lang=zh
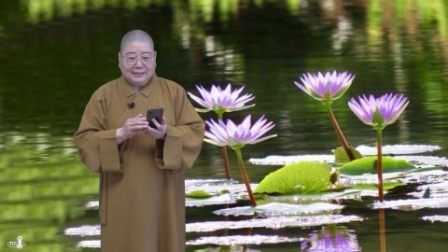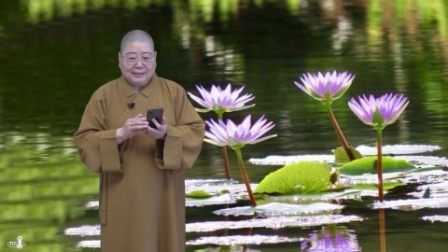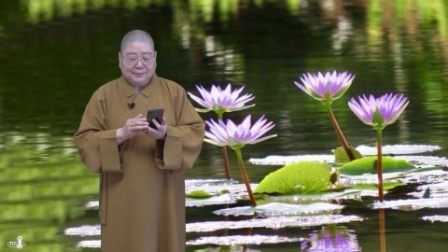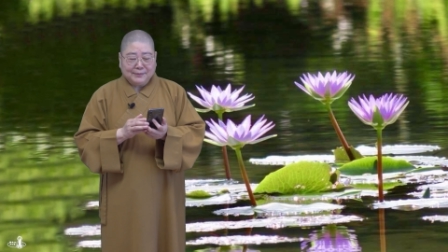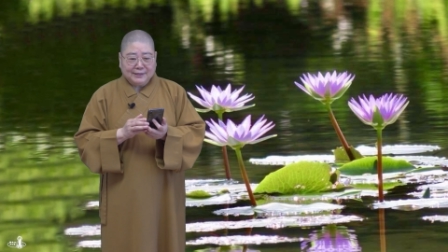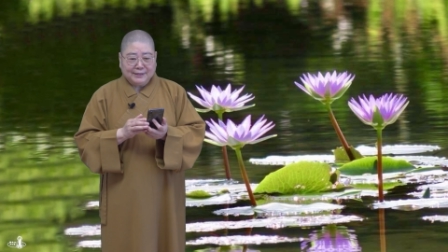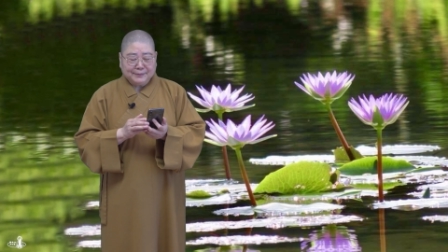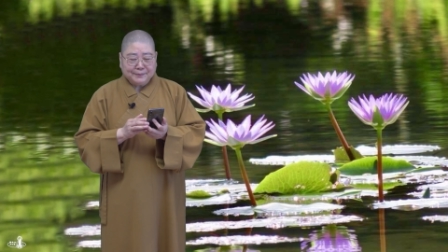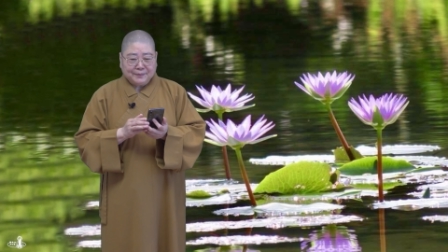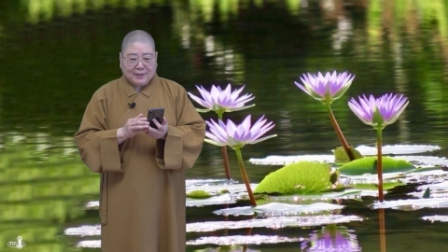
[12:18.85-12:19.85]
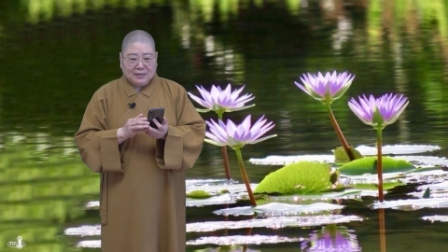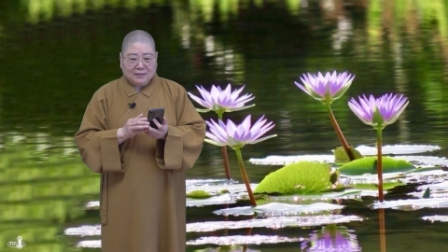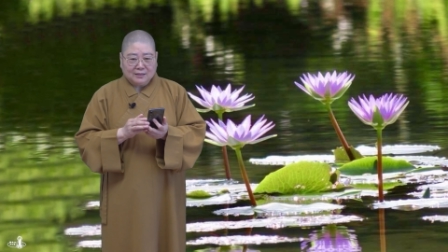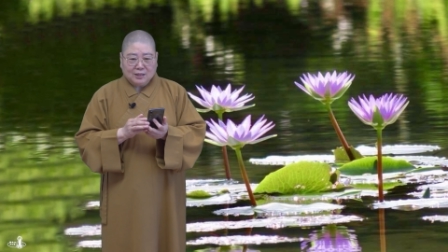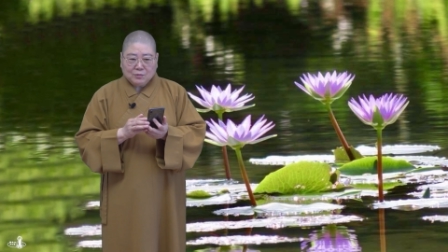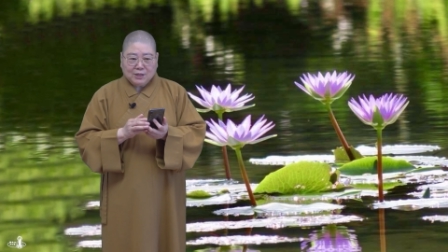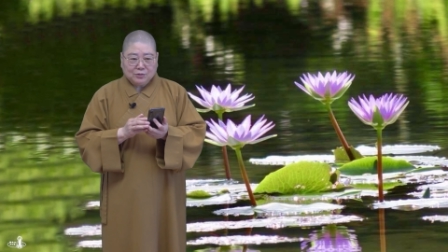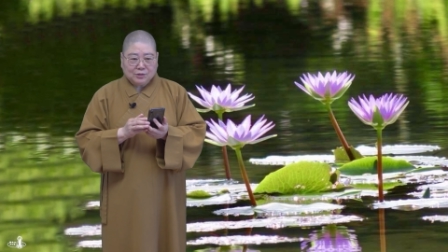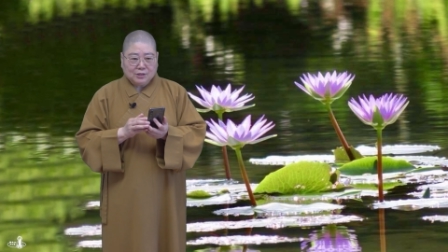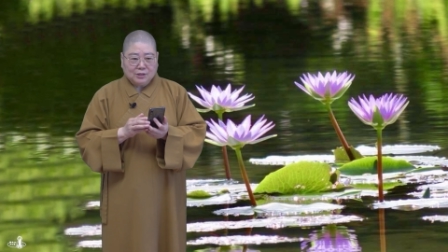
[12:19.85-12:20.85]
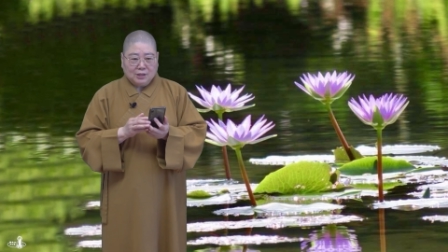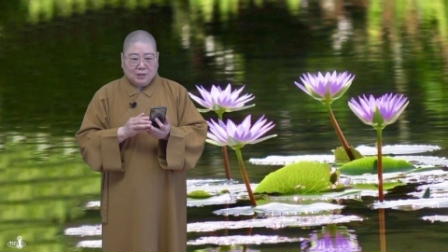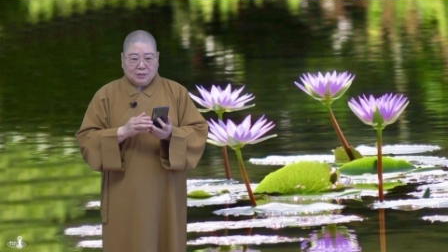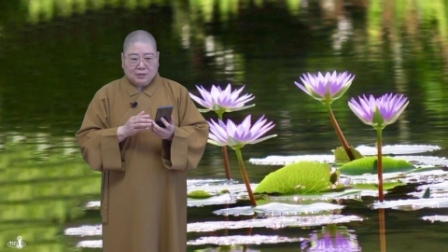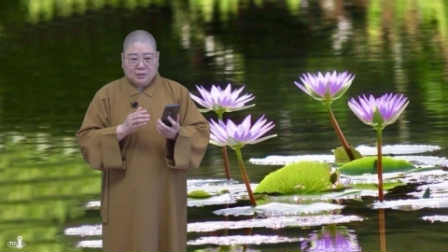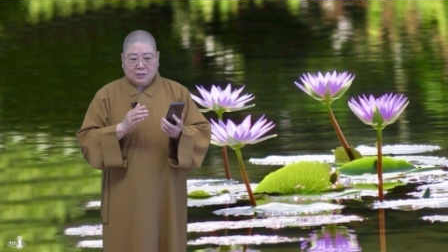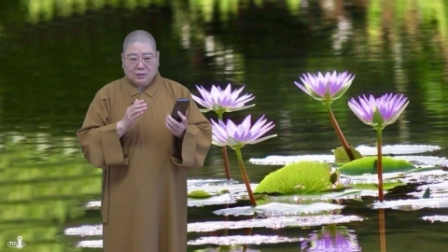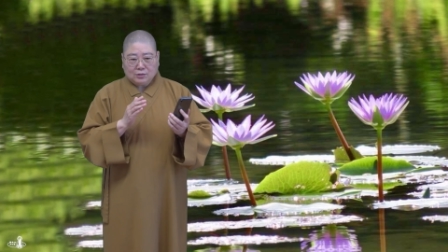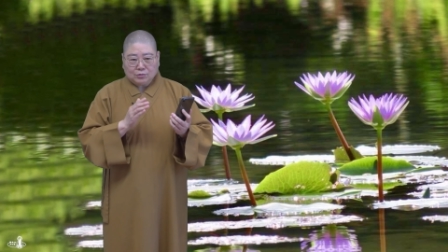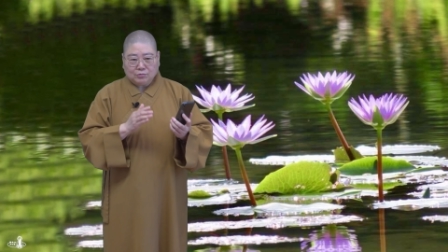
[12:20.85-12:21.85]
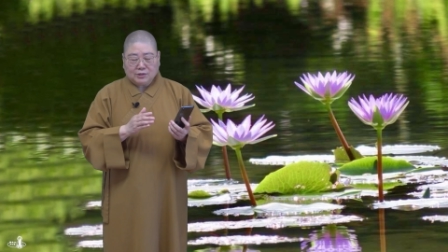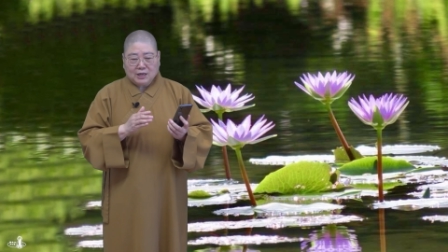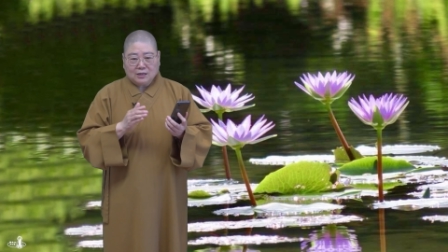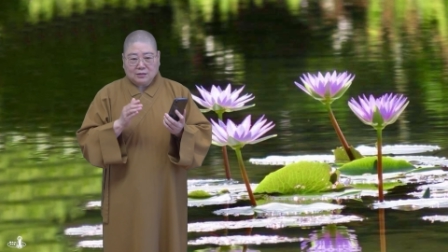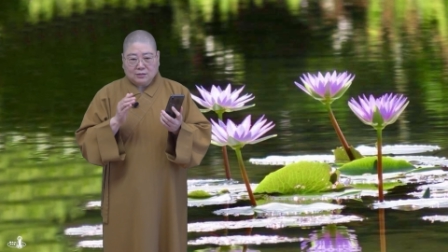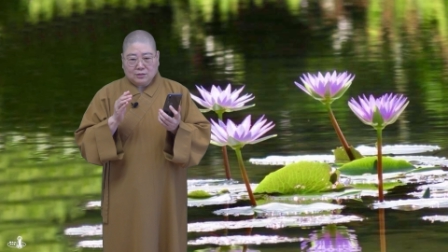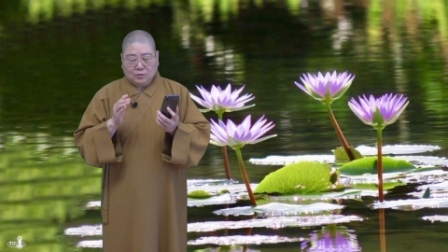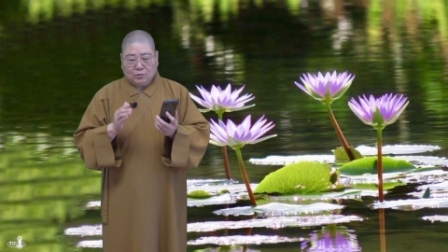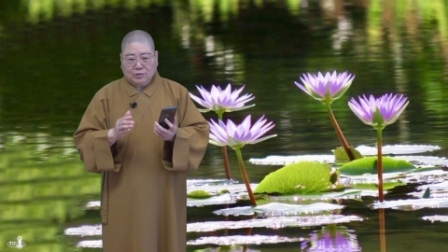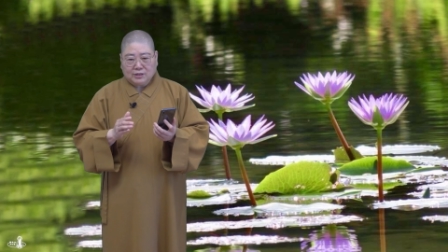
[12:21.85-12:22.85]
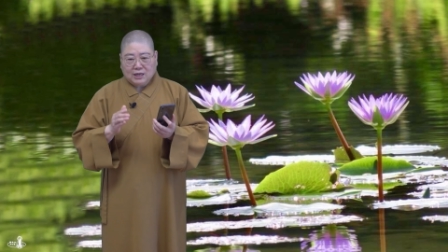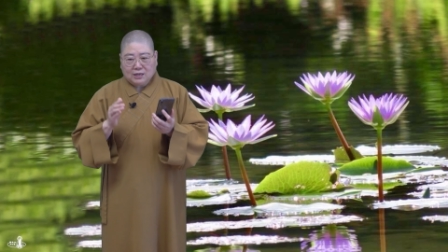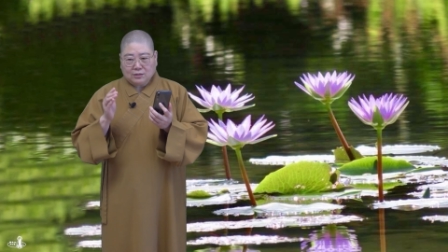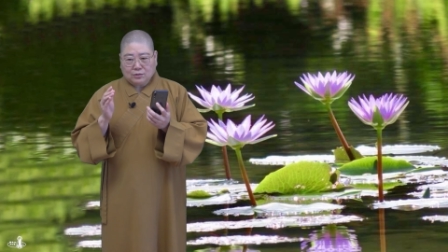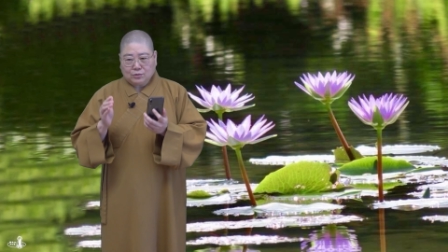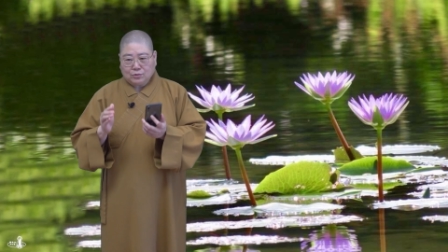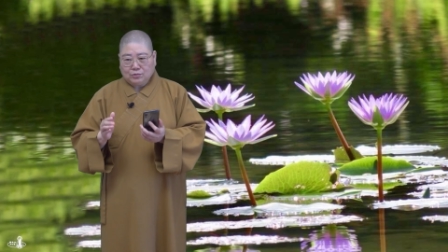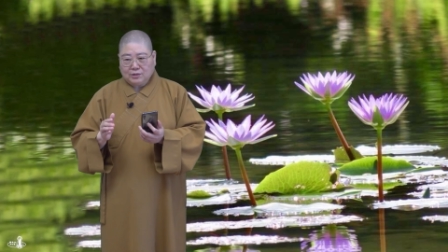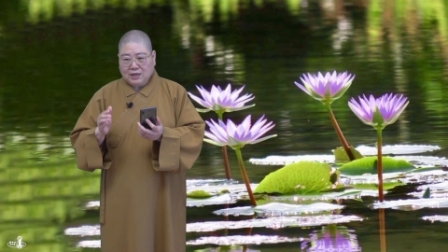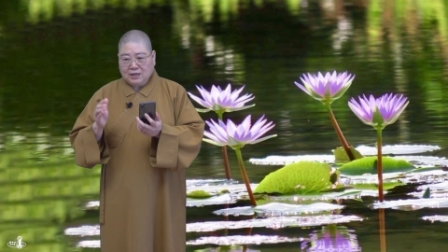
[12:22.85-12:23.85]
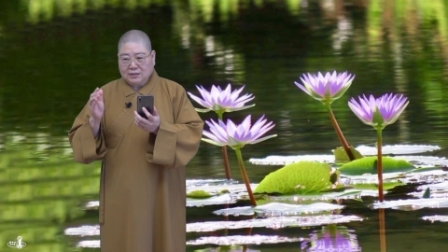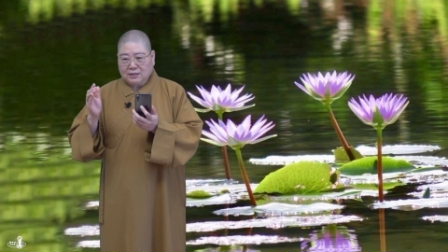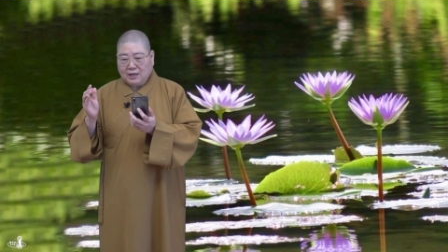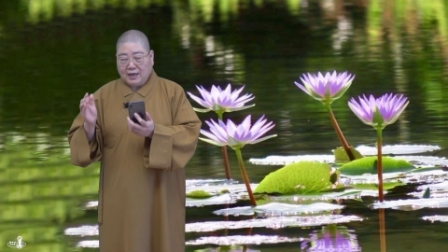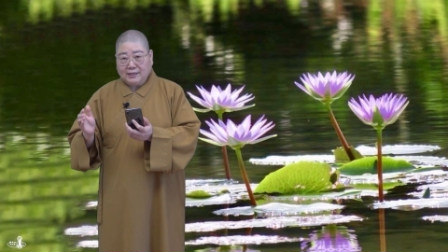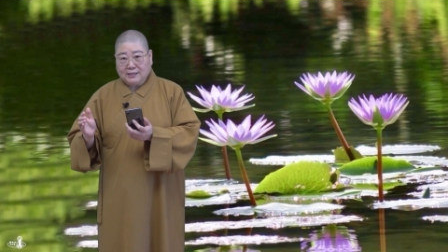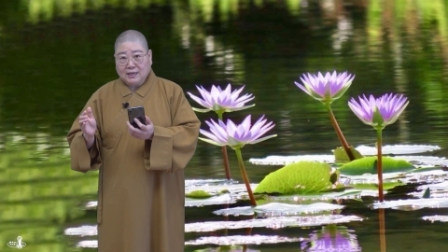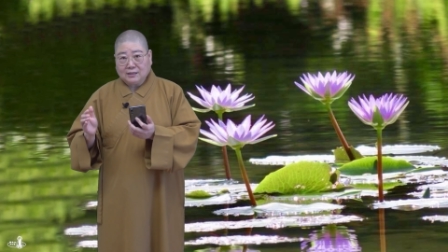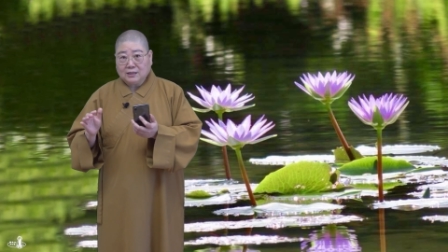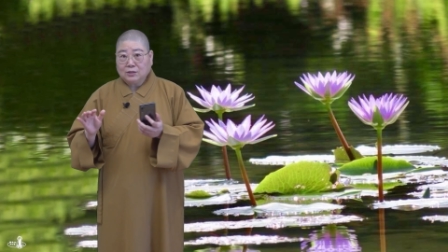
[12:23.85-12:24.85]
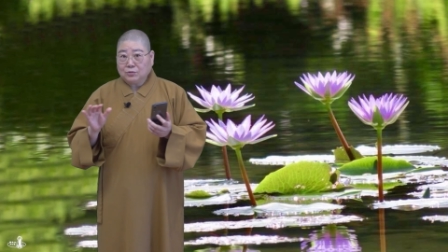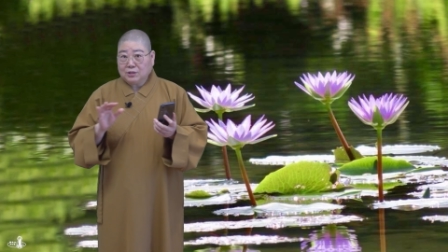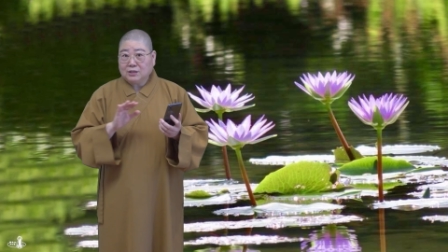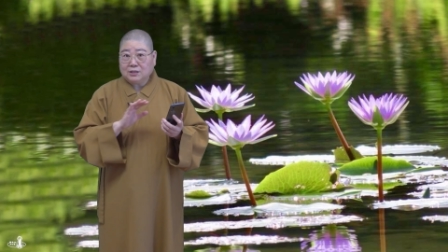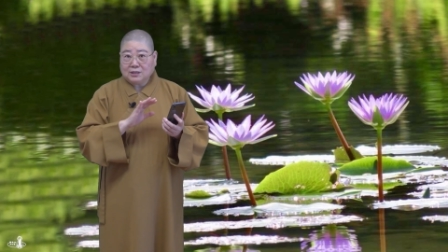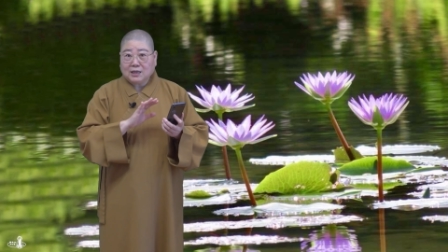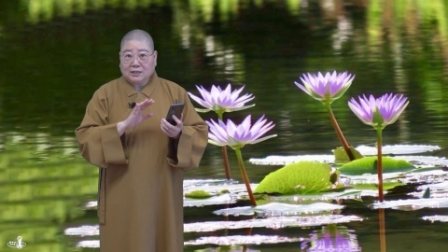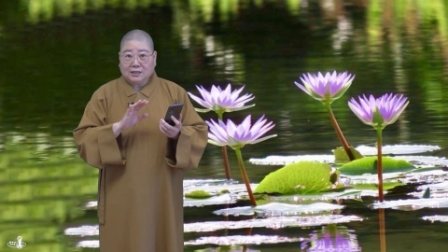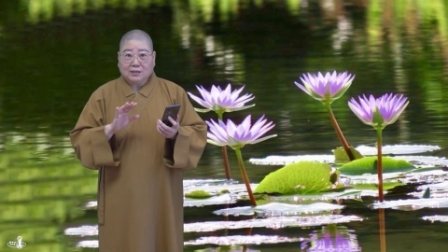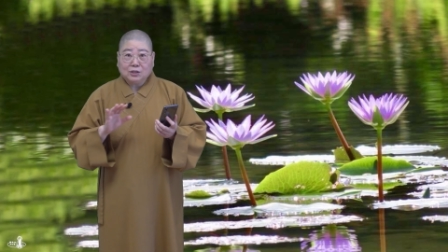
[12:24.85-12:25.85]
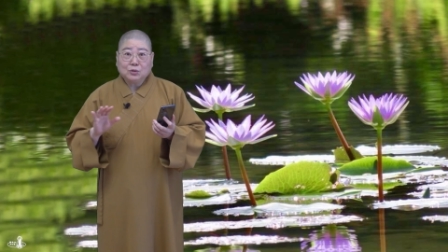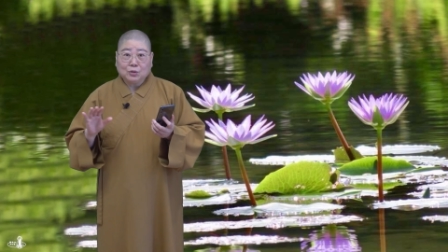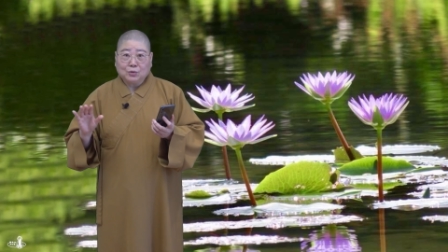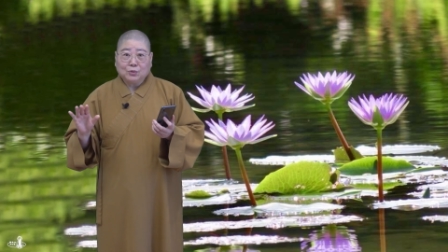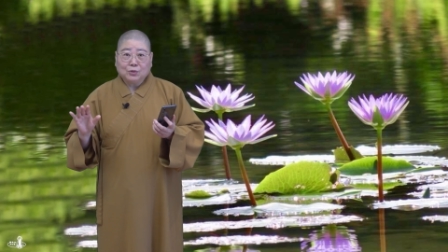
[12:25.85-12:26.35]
那么，呃，另外就是是土葬、火葬、树葬、海葬，这都是葬礼的一种